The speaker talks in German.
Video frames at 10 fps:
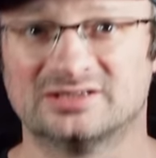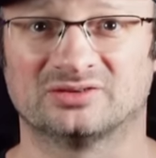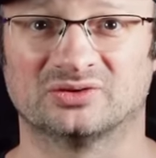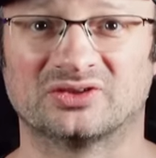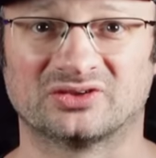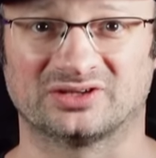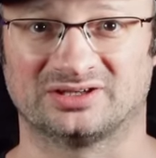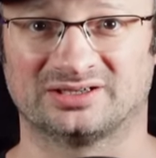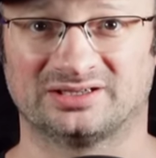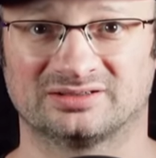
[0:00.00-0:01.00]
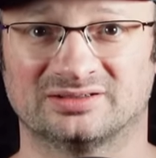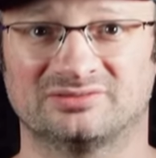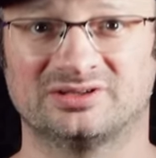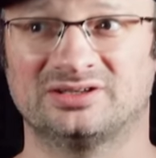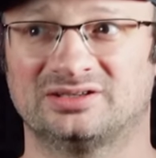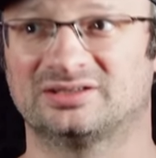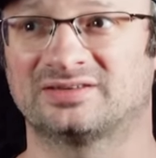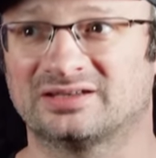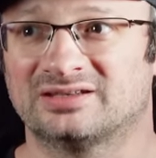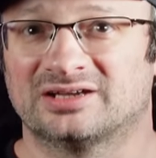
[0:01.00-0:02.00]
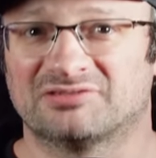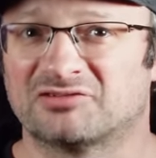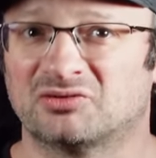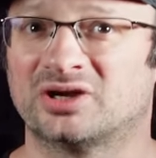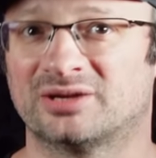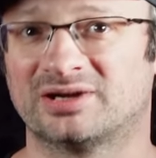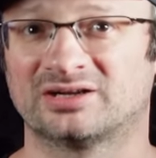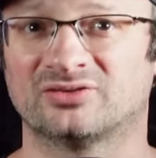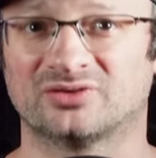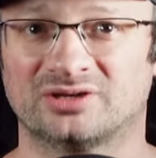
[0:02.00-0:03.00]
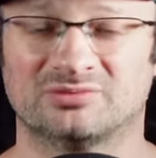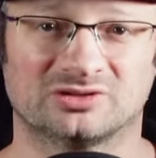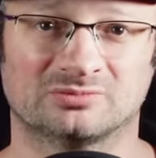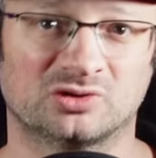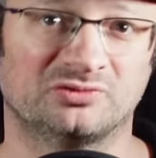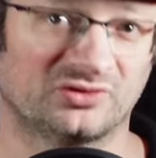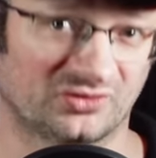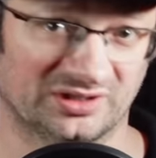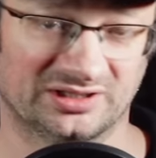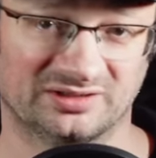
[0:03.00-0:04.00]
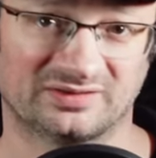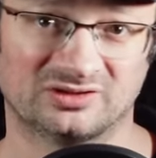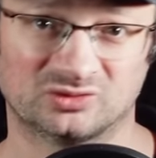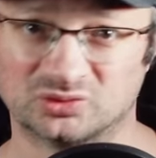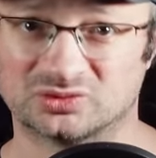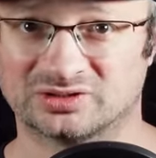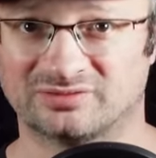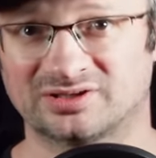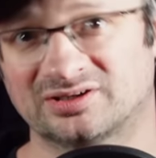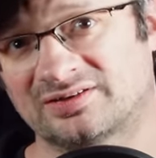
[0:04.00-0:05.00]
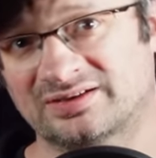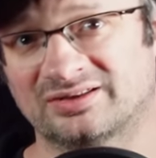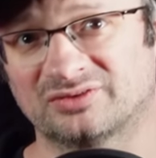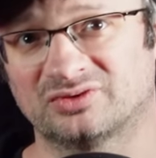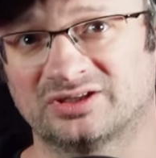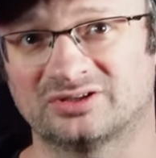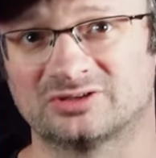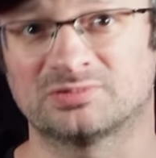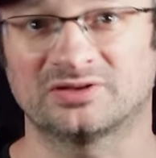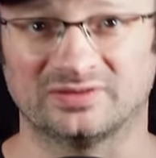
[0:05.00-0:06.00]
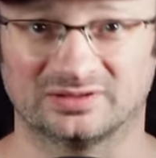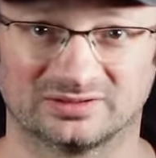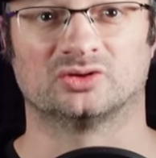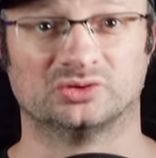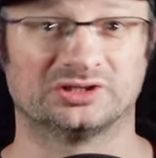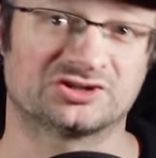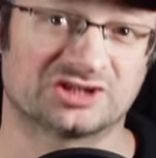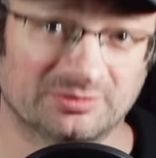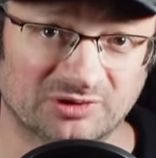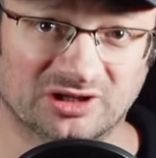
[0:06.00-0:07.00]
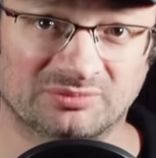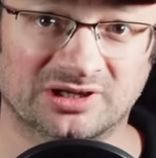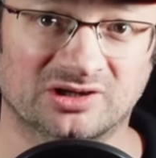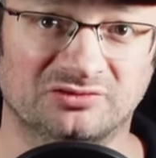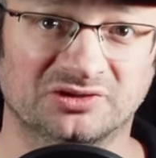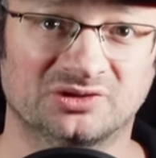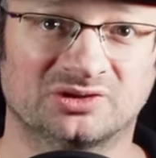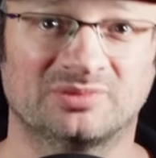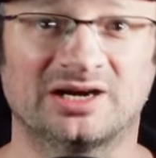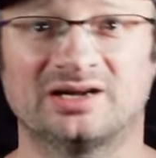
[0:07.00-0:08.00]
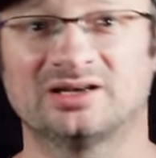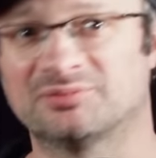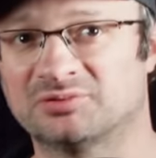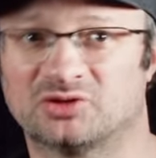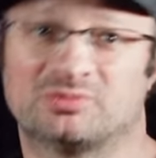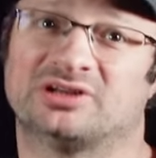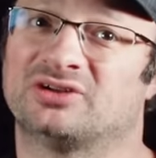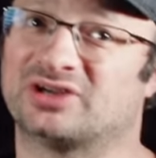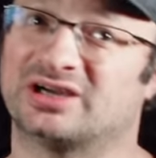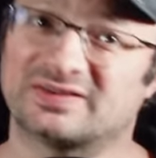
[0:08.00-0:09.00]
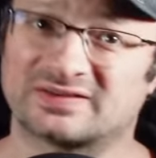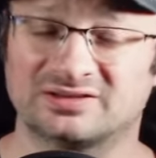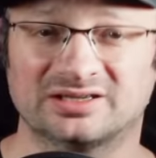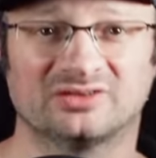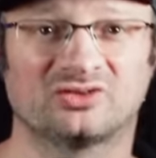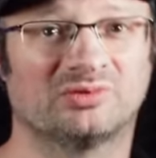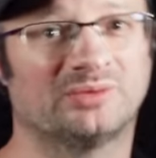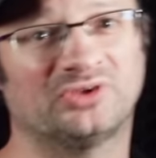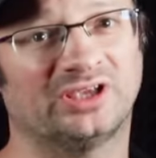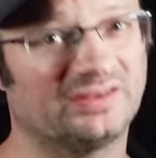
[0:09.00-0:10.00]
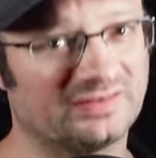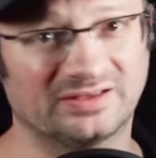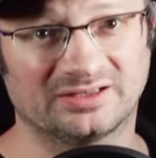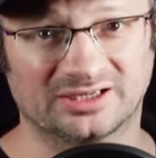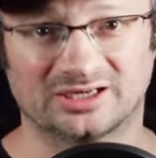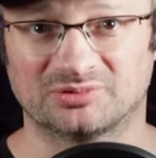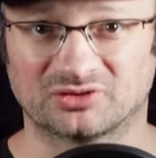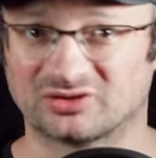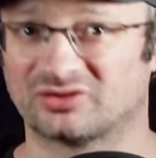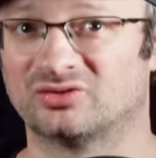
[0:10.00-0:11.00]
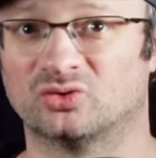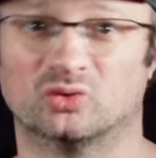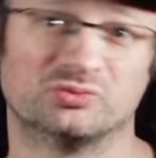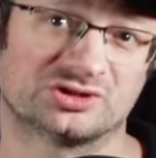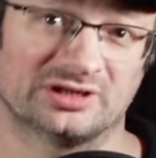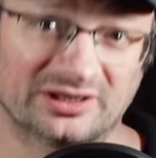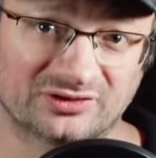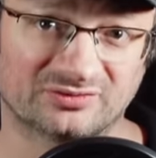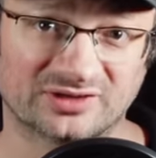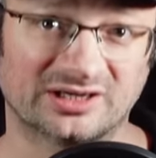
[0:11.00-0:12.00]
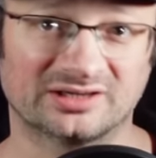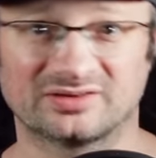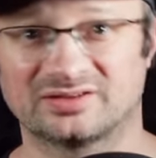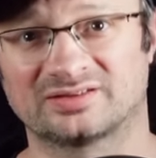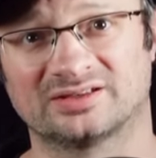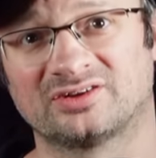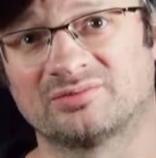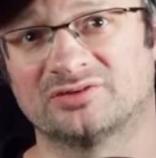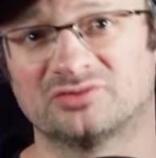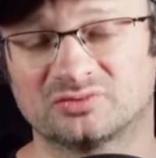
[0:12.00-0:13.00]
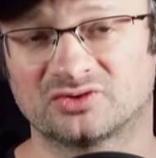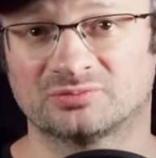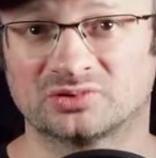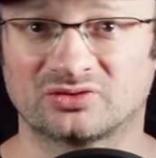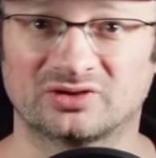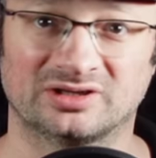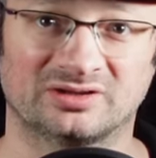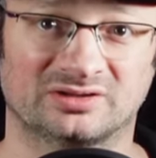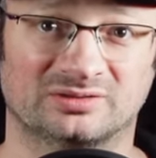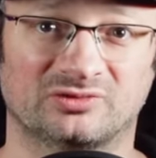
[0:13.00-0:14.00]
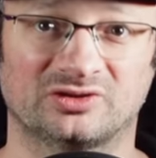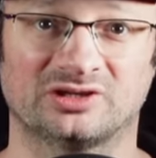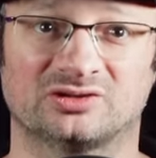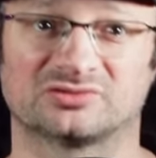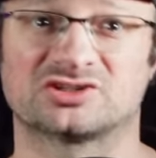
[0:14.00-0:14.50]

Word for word: so ist es dann halt. Ne? Wenn die, das hätten die einfach vorher machen sollen mit einem professionellen Institut und dann wäre das Ganze vielleicht nicht passiert. Gut, dann schrieb ich ihm daraufhin nochmal, habe ihm nochmal Details genannt zu so beim Test-Setup, also dass es eine ohmsche Last war, dass ich das Ganze bei 15% ähm, State of